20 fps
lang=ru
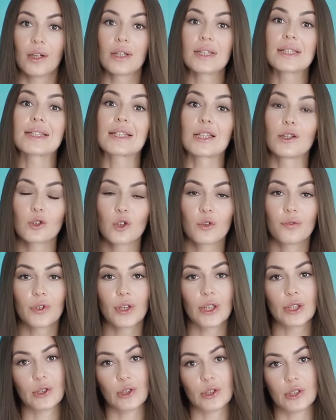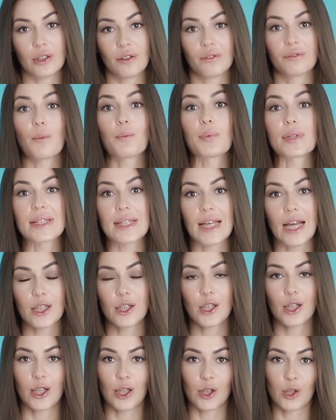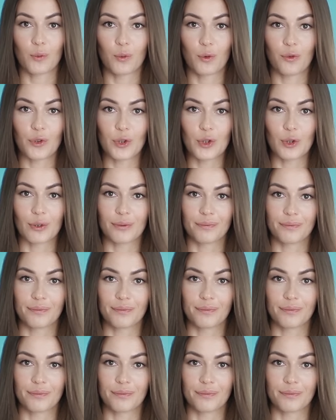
Ссылку вы найдете в описании к этому видео.